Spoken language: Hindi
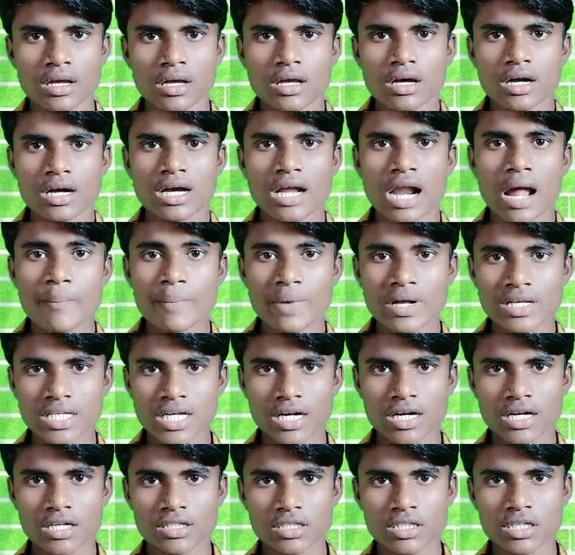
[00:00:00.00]
अगर आप ऐसा
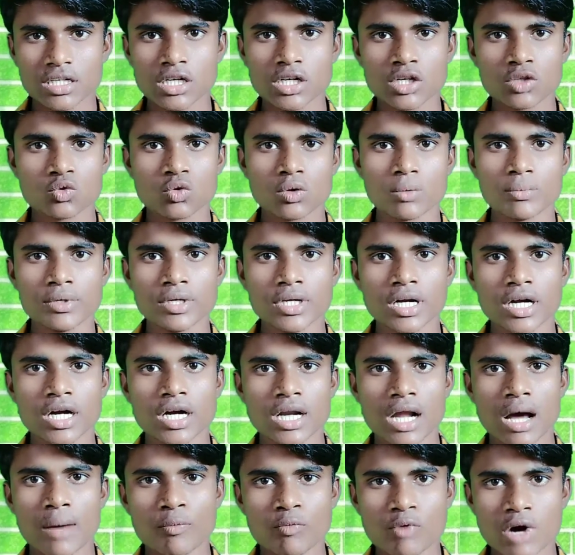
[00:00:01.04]
करते हैं तो भी अगर
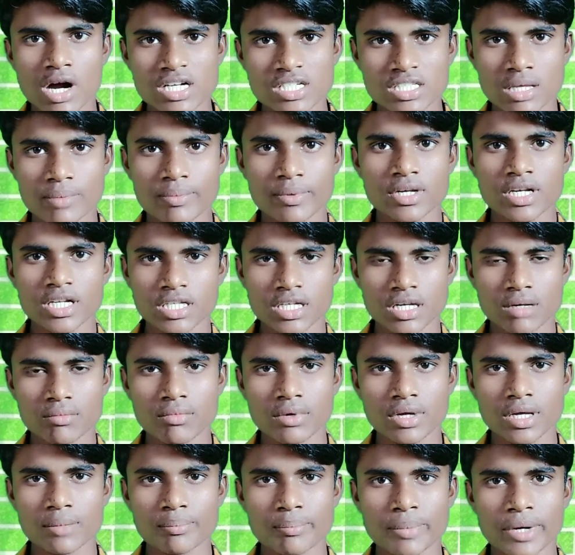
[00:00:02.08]
आप व्हाट्सएप की नज़र
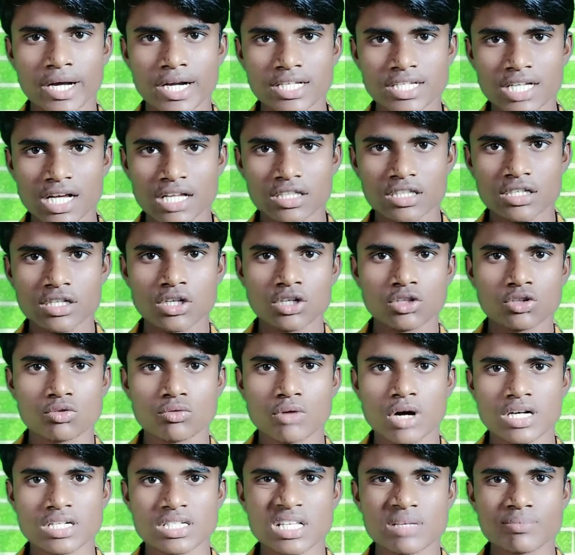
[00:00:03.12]
में पकड़े जाते हैं तो
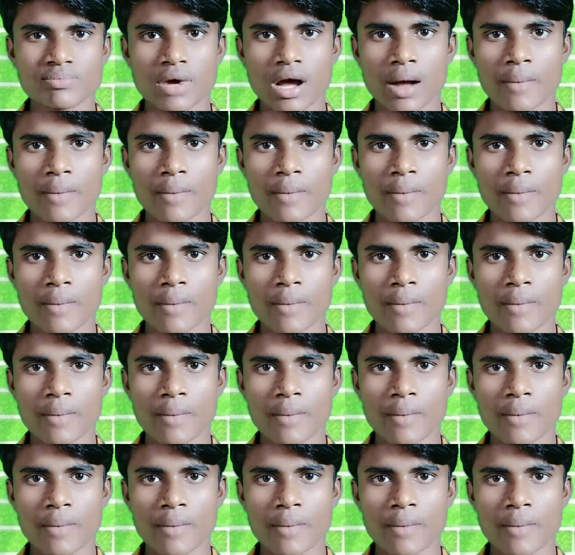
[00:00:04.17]
व्हाट्सएप